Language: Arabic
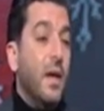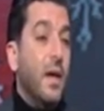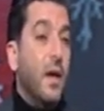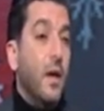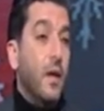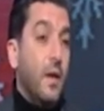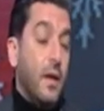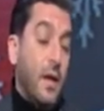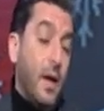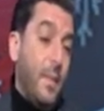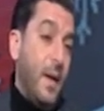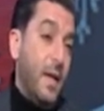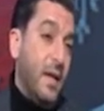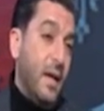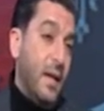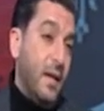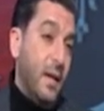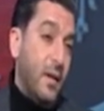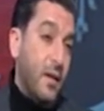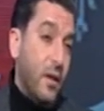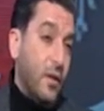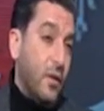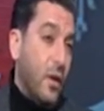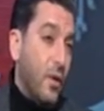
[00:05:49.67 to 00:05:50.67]
آه، كمان
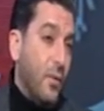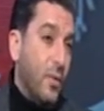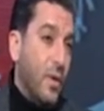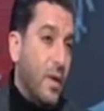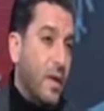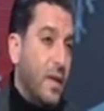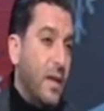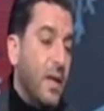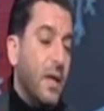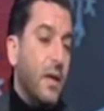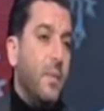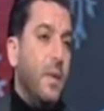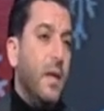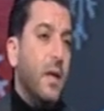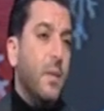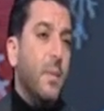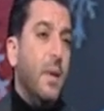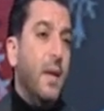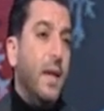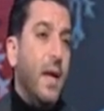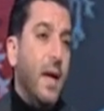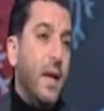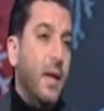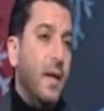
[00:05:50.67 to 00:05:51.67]
عندنا تطور كثير كبير
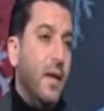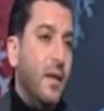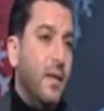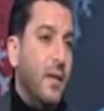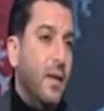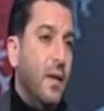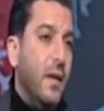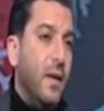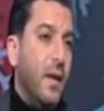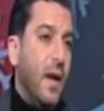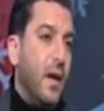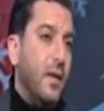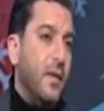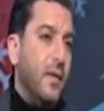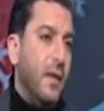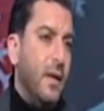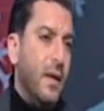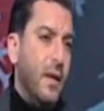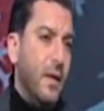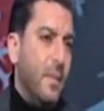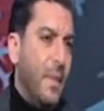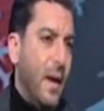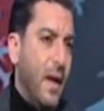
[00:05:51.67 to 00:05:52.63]
بالال اي دي لايتنج